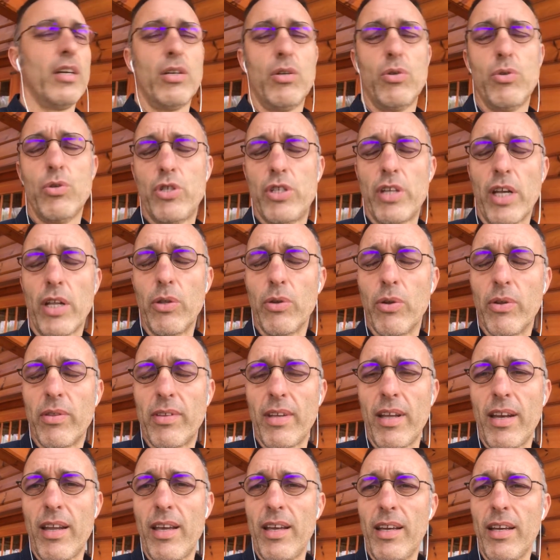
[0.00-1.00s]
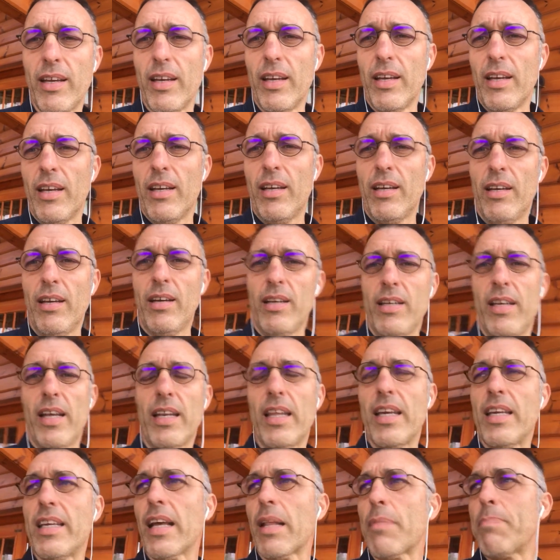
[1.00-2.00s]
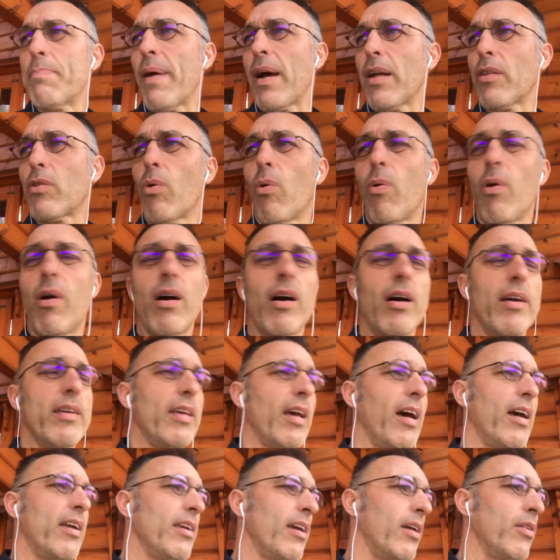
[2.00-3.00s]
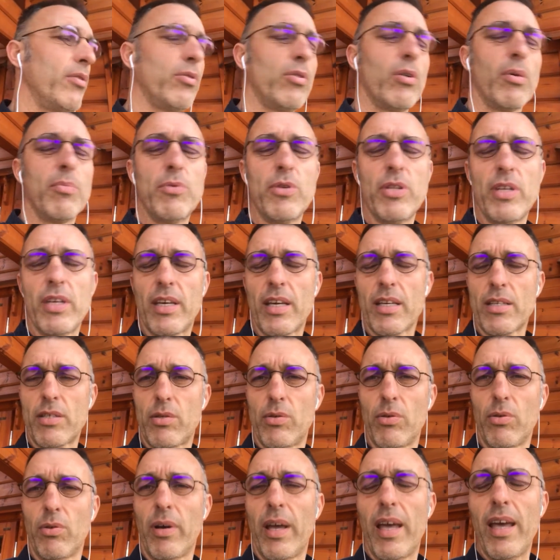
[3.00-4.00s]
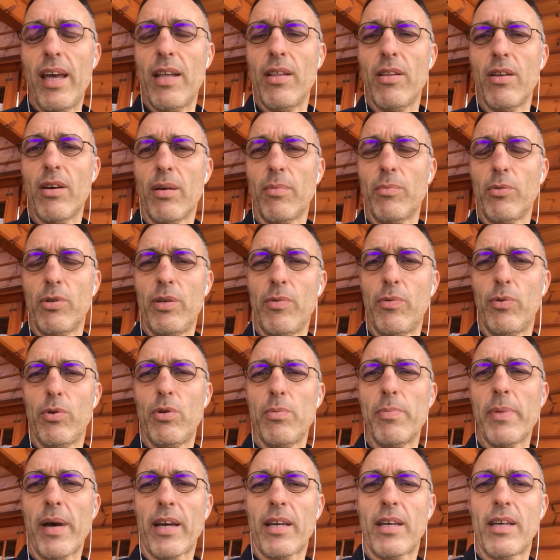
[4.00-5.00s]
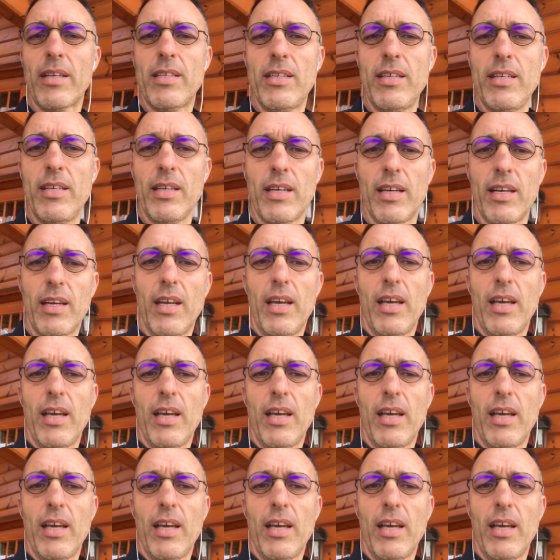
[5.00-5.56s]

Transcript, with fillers: de télé, euh, il y a des 4 par 3, il y, a, une communication énorme au niveau du marketing,